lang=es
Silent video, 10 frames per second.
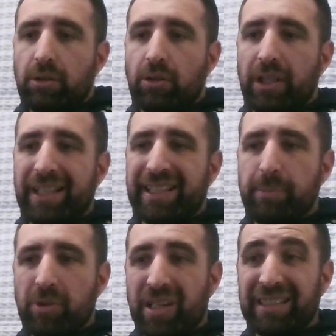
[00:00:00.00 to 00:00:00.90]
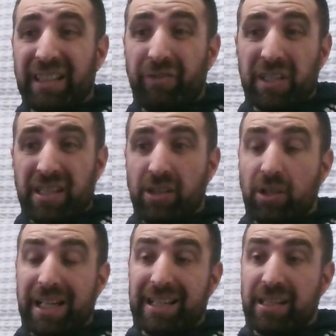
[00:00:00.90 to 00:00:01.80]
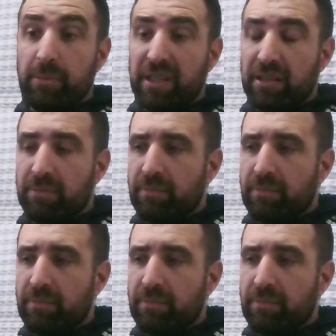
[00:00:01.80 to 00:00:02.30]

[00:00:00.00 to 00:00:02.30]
con el equipo santafesino en la cima,